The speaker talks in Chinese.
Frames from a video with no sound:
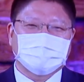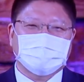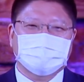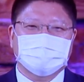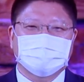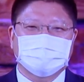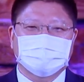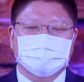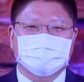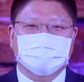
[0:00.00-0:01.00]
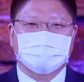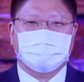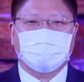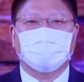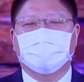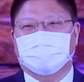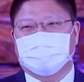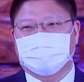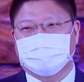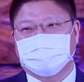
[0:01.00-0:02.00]
那其实一晃
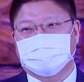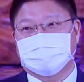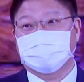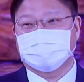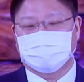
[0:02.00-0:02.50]
眼已经四十